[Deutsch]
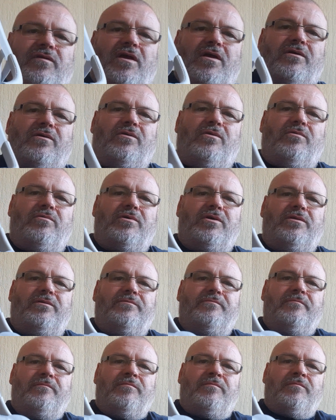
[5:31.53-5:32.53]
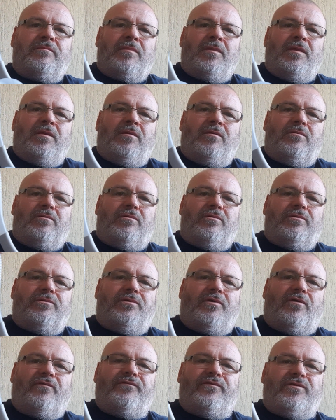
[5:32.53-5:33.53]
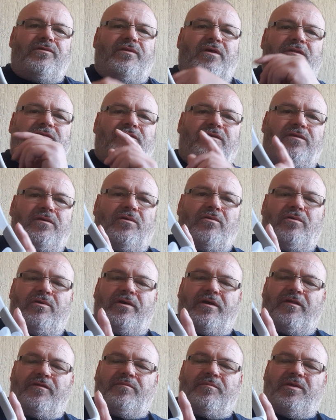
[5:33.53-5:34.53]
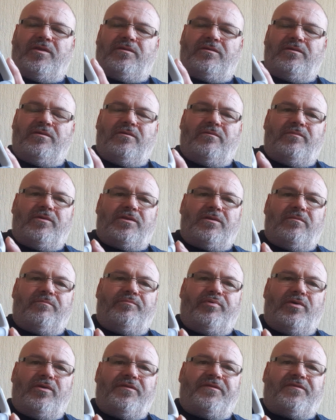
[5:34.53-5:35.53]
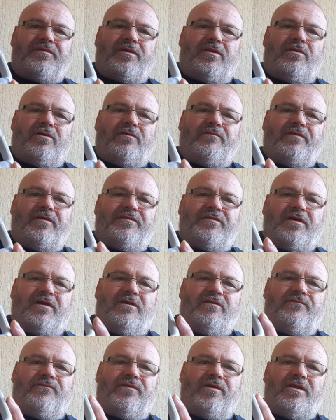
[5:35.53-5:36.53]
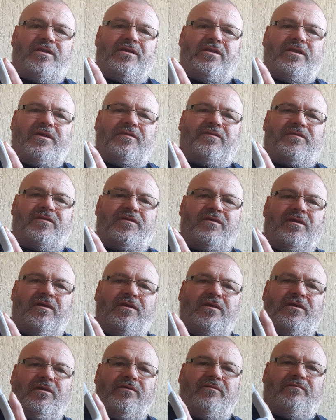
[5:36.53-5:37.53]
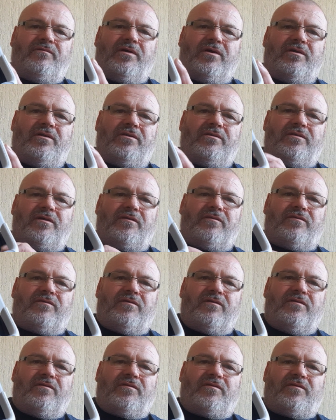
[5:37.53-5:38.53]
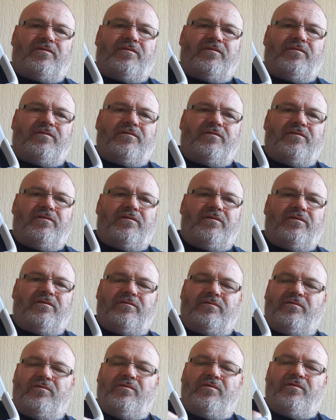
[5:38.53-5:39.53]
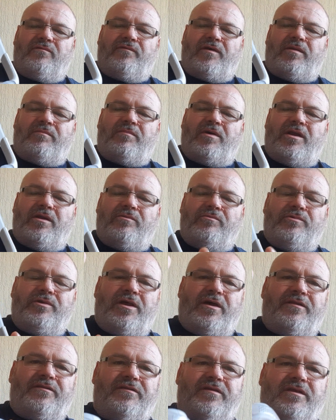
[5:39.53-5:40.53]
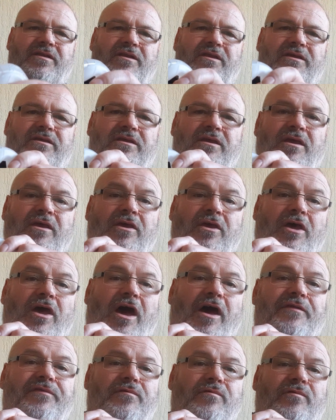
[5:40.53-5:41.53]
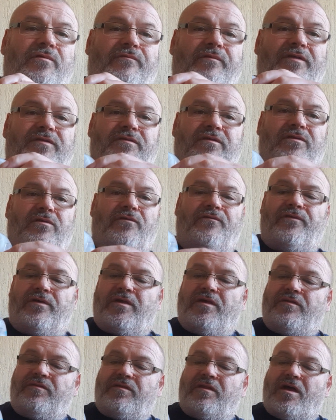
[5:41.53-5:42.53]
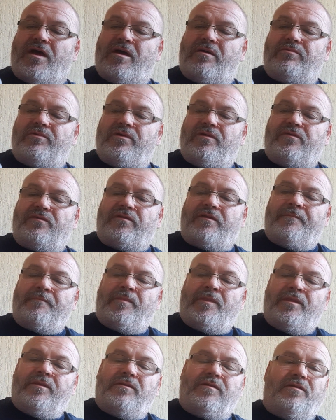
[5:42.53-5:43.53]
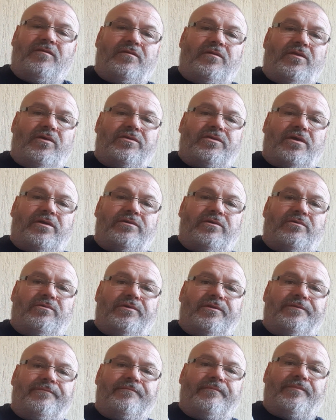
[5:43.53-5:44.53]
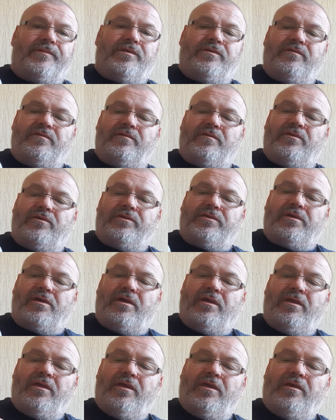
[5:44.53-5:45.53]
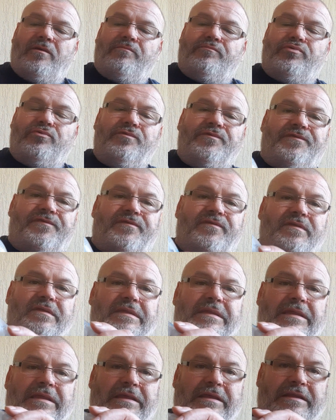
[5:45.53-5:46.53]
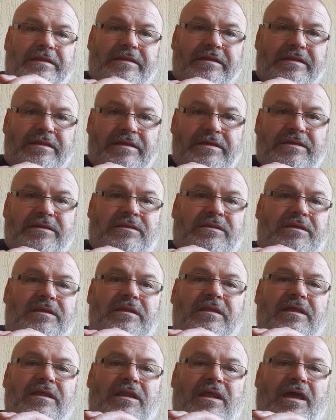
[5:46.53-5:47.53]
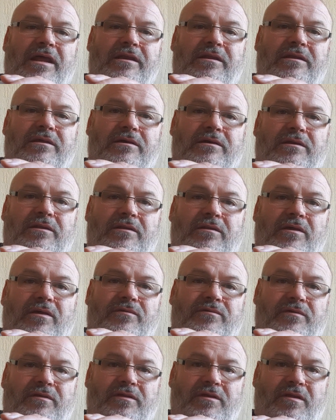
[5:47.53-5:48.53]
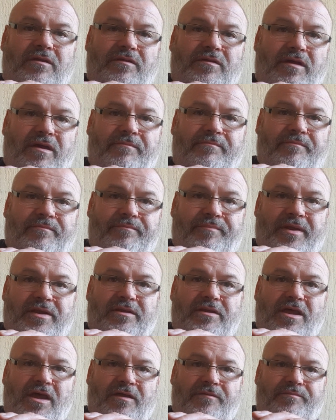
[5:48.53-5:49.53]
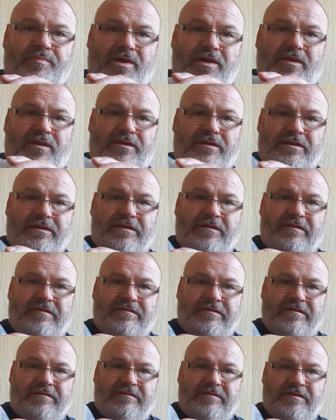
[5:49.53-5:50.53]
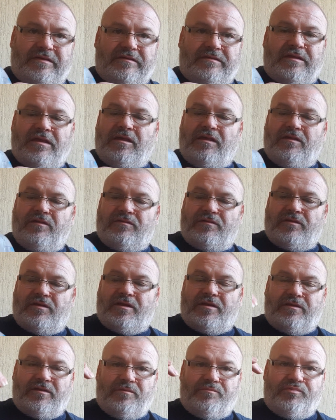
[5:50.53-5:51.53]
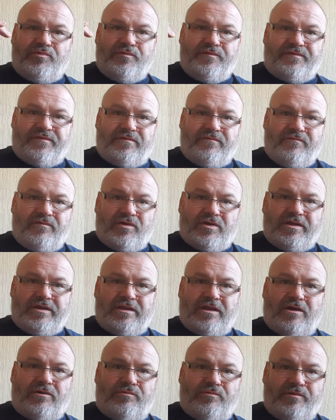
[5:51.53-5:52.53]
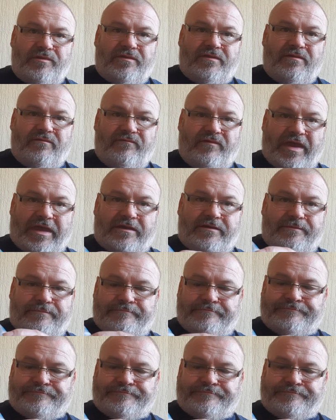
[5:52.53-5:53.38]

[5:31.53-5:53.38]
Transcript: sehr gelungen und hoffe, dass sich auch Resmet hier mit dem Polster noch was einfallen lässt weil das ist äh, irgendwann mal unansehnlich. Ach so, was ich noch vergessen habe, ist diese Löcher hier unten. Diese Löcher pusten nicht in den anderen, also in seinen Bettnachbarn, in das Gesicht, sondern die pusten wirklich nach unten weg